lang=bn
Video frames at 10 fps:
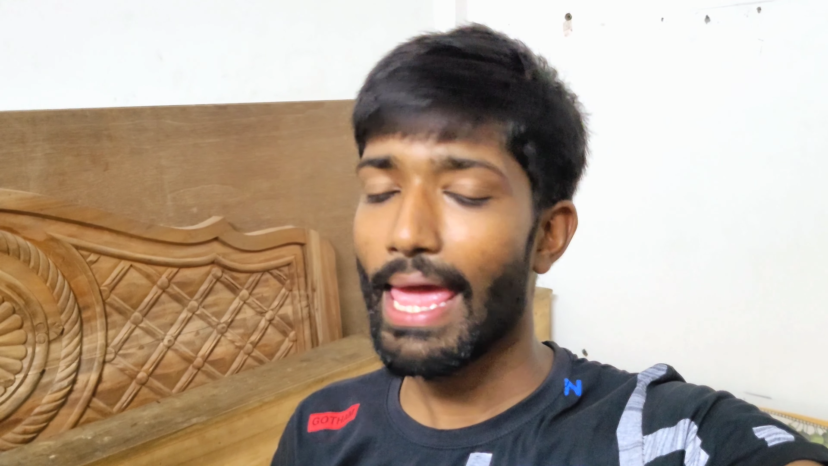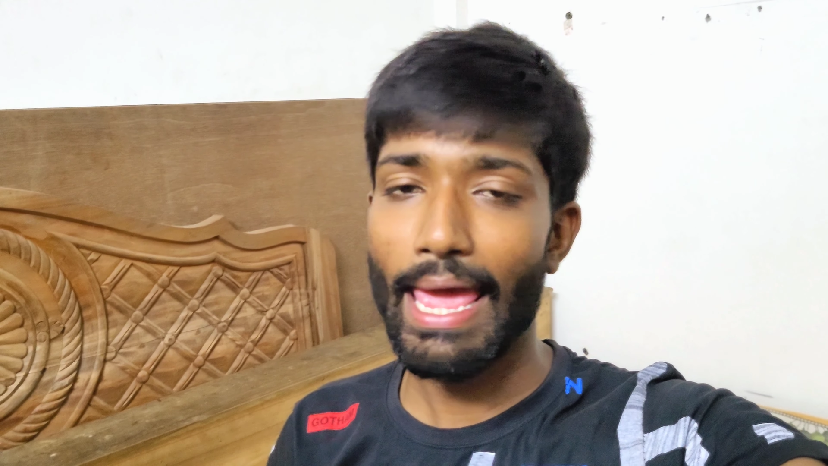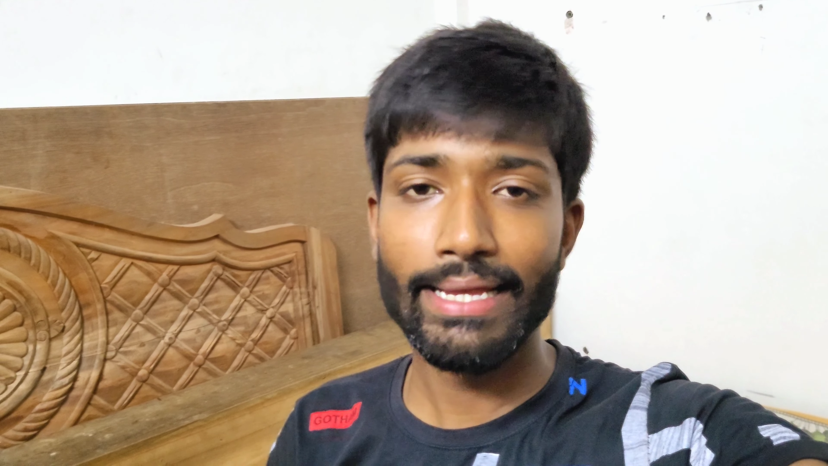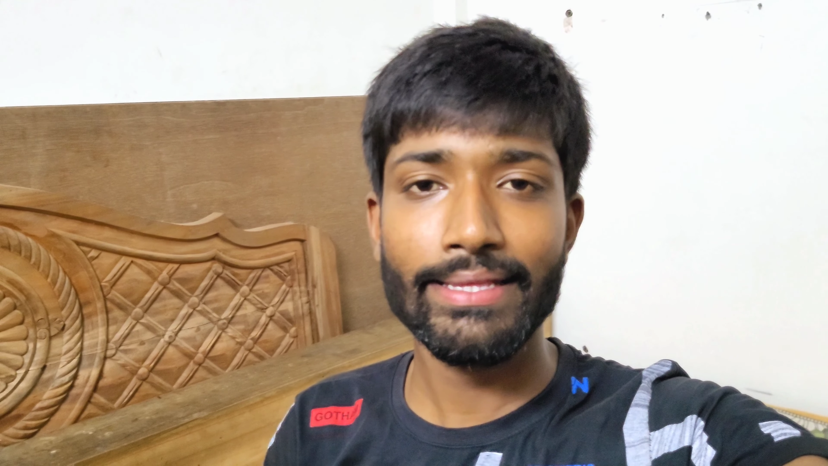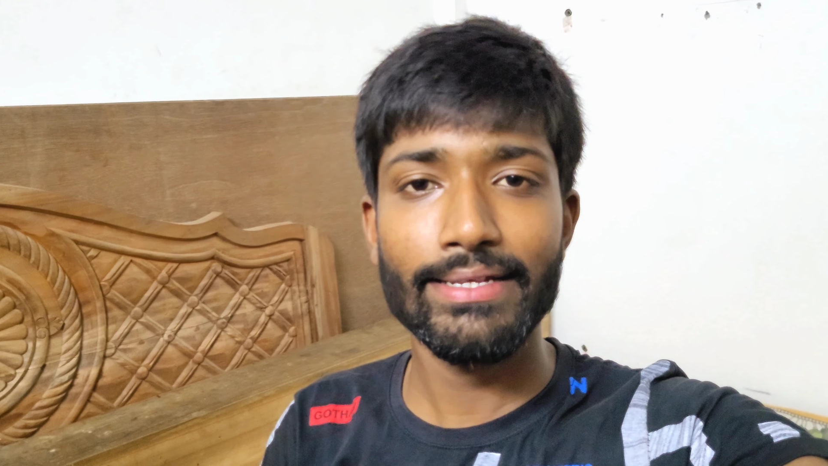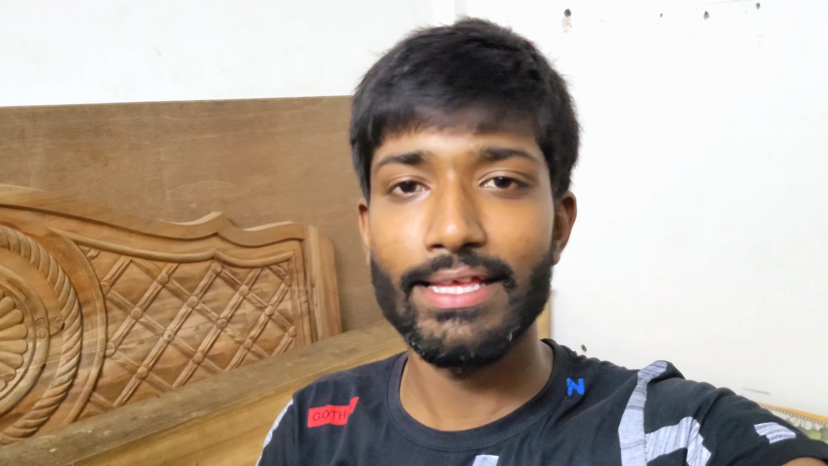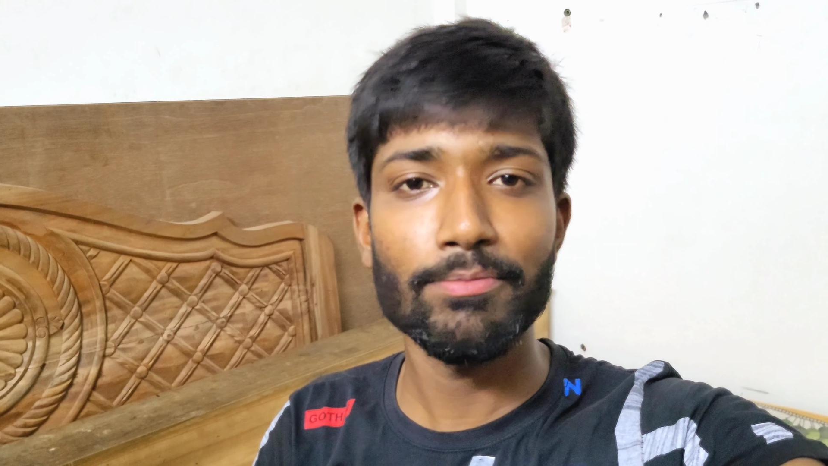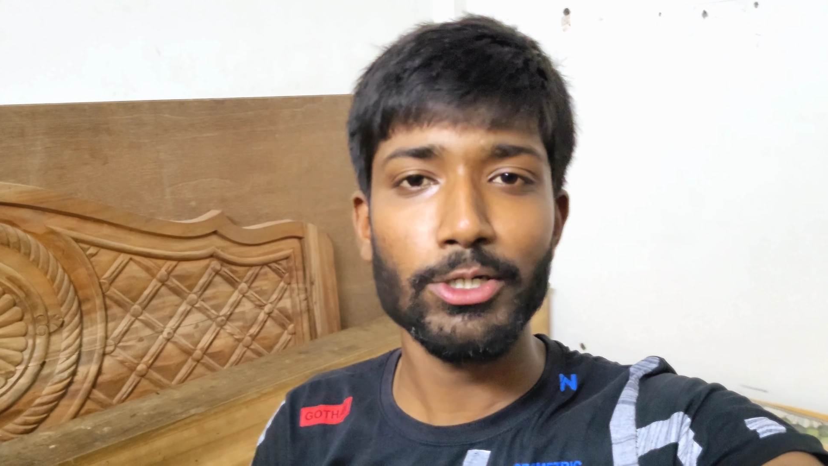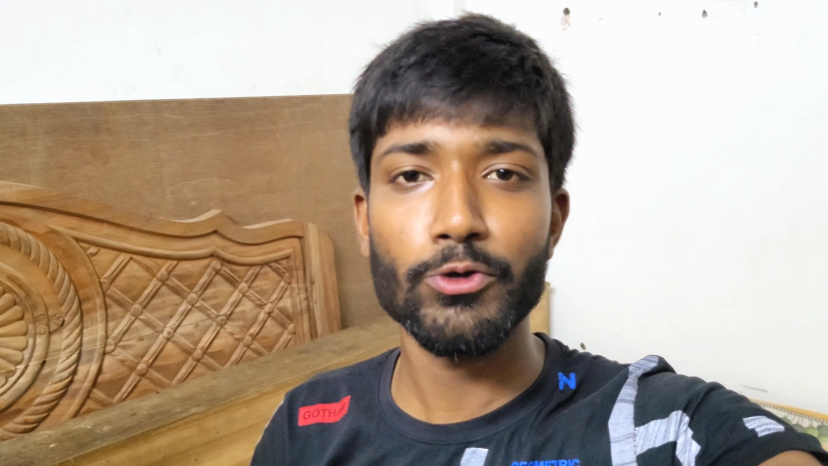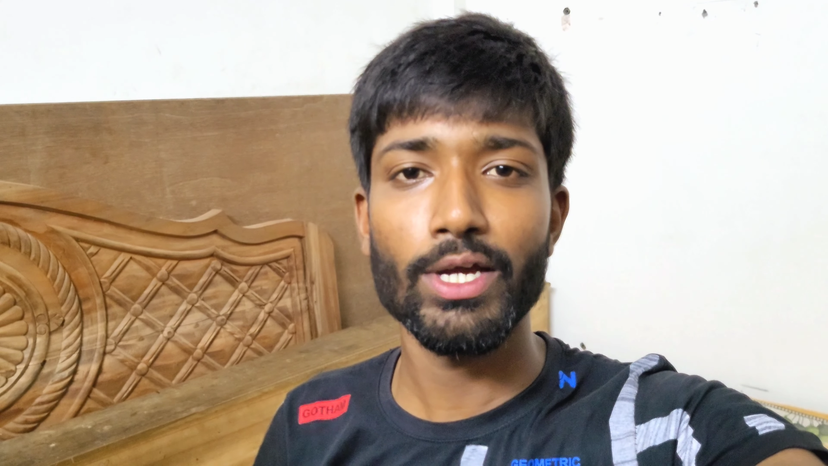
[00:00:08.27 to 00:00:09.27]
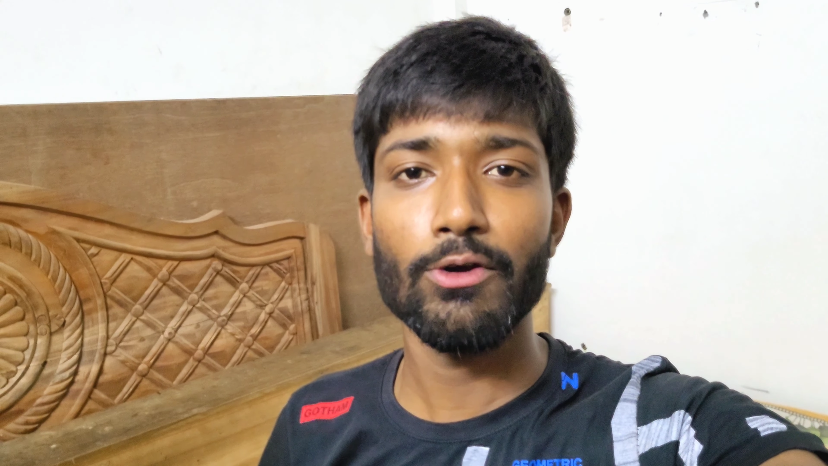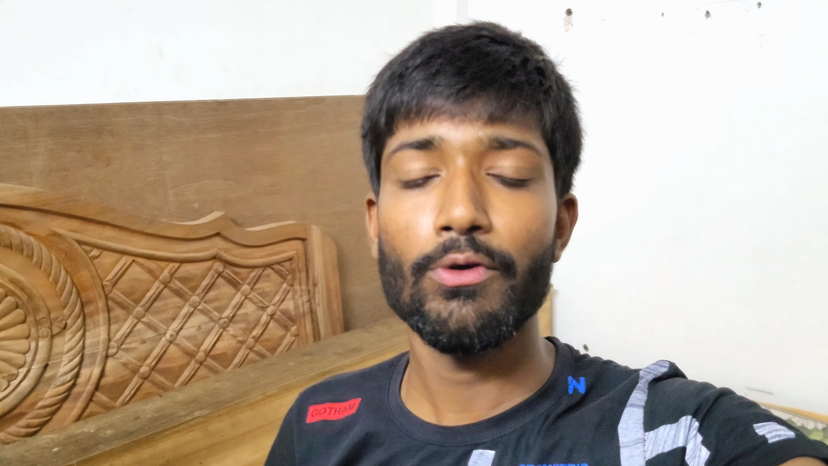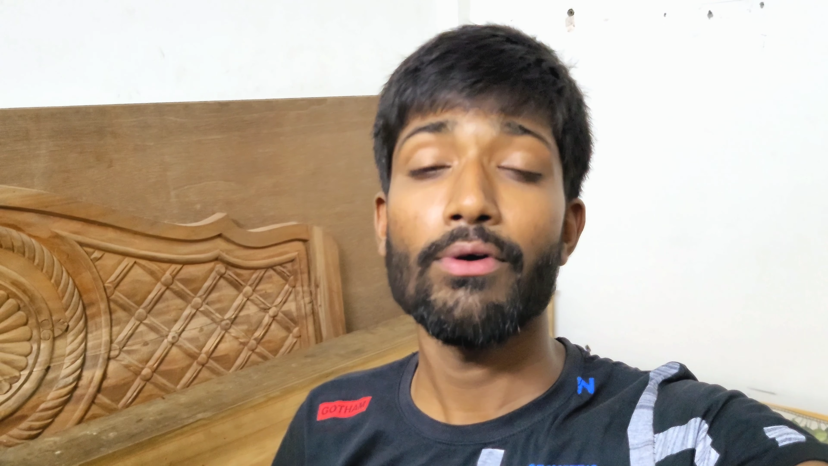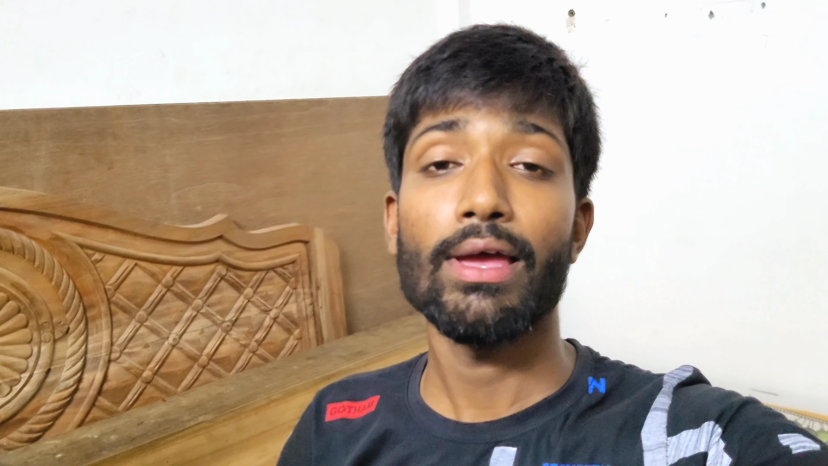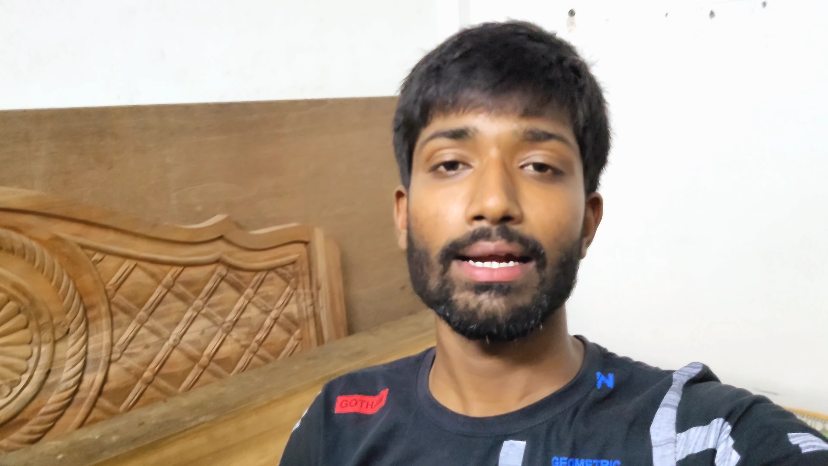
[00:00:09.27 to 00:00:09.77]
এক থেকে দেড় মাস হয়ে গেল
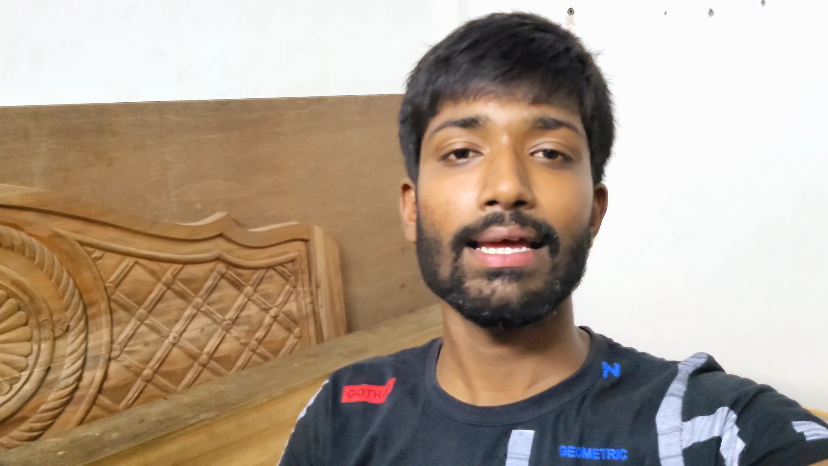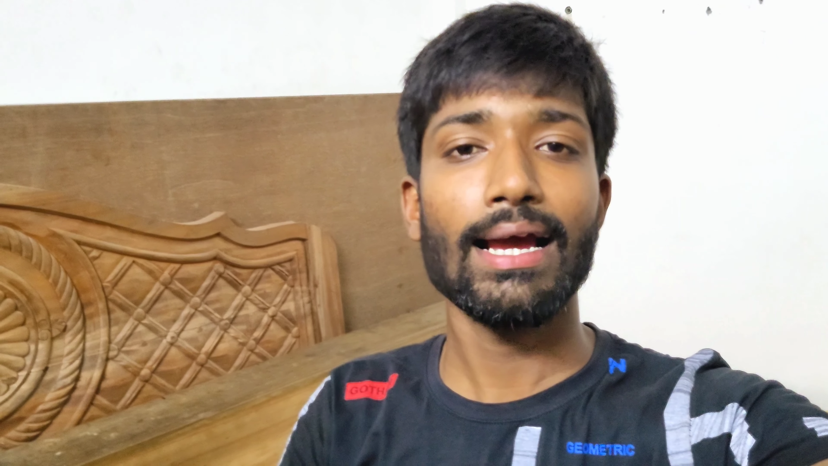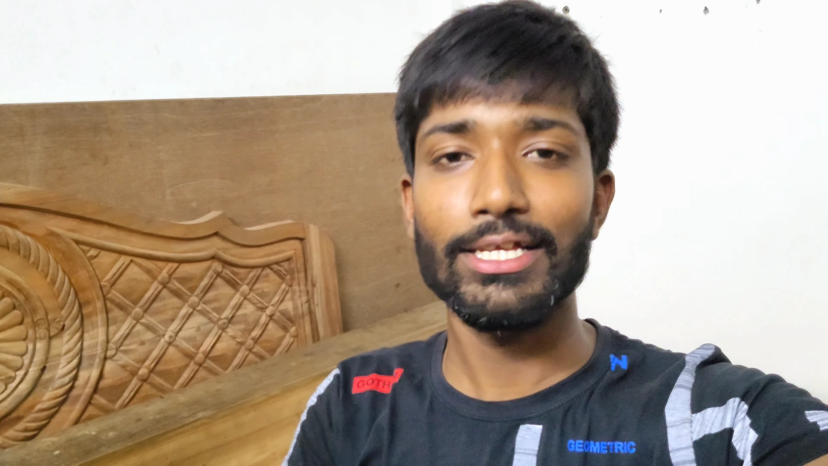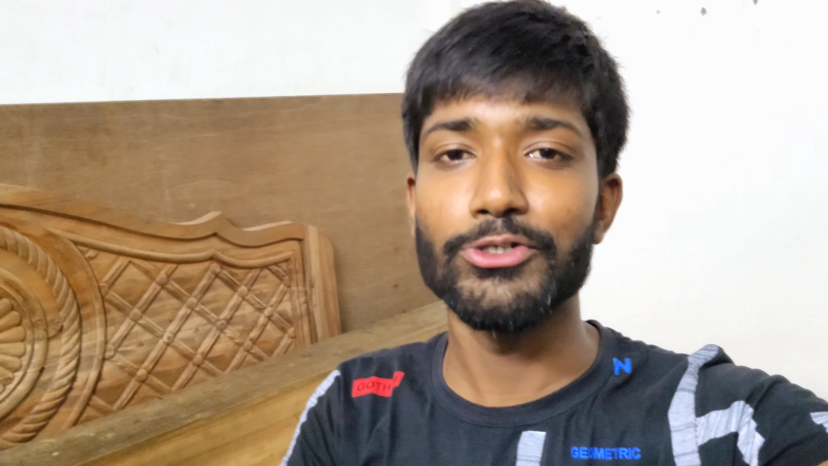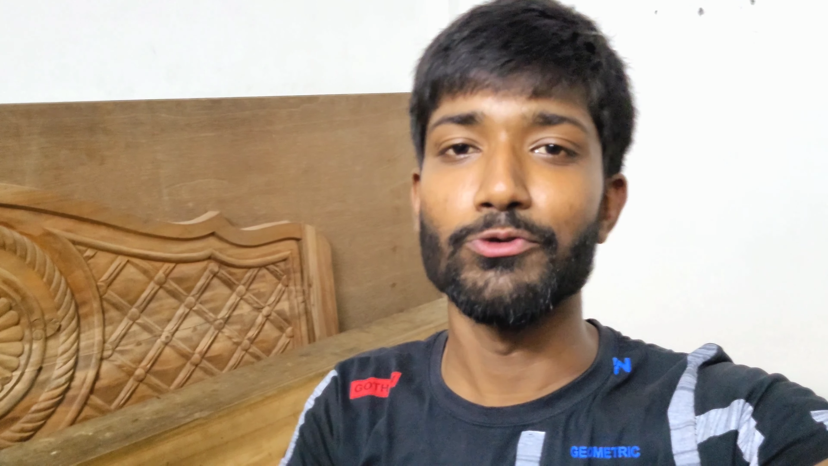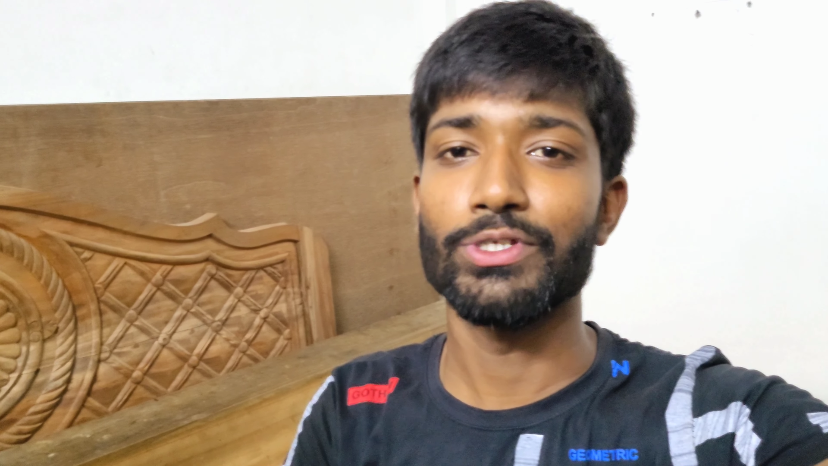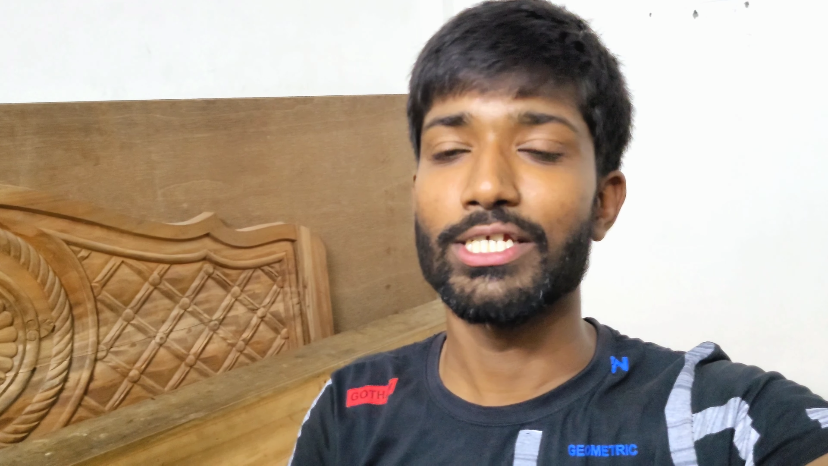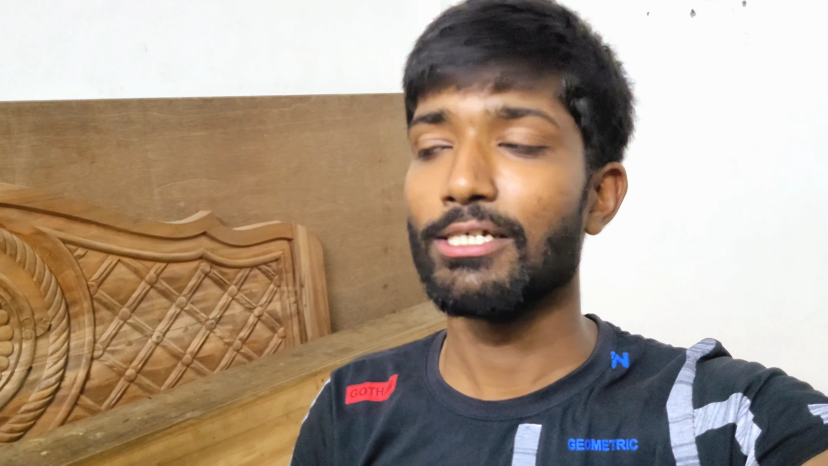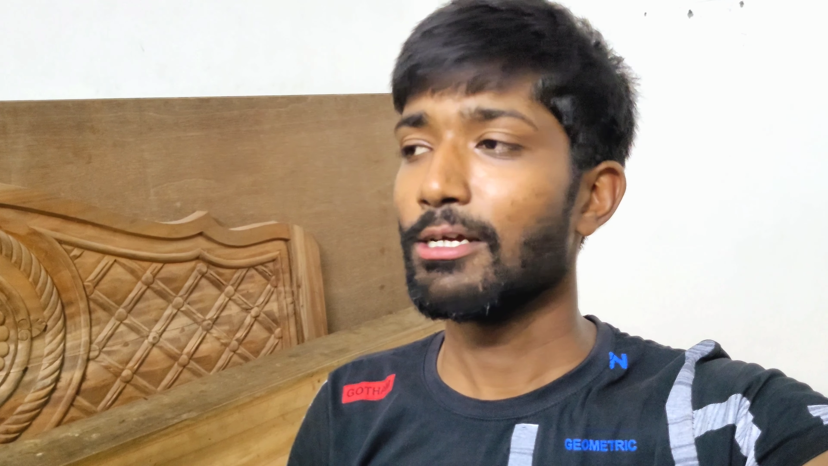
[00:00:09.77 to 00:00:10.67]
একটা কাজে ঢুকছি